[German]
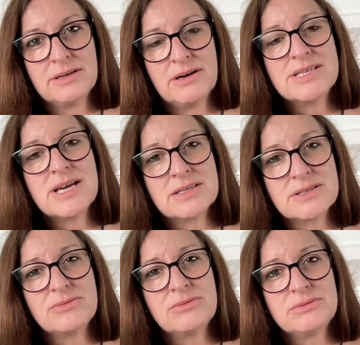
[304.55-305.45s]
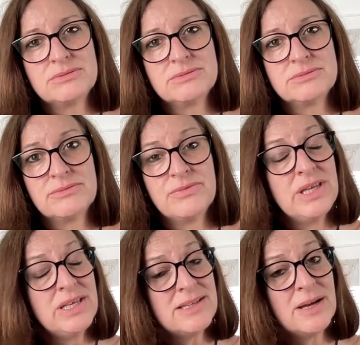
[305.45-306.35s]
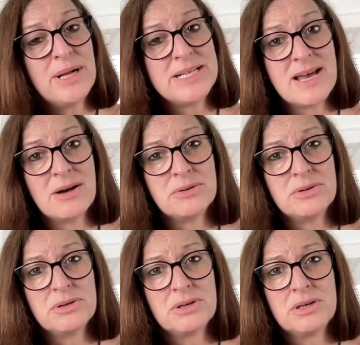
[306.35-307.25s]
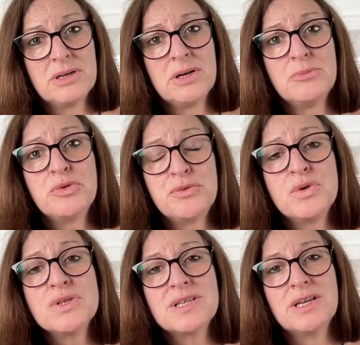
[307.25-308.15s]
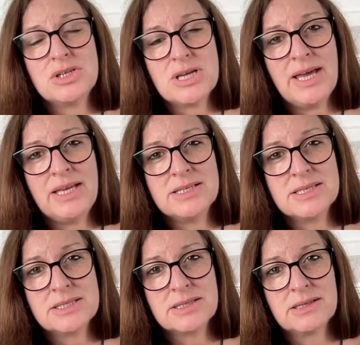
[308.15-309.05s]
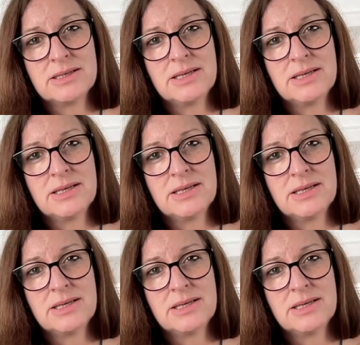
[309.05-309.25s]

Und dass du, wie ich damals auch, bewusst entscheidest,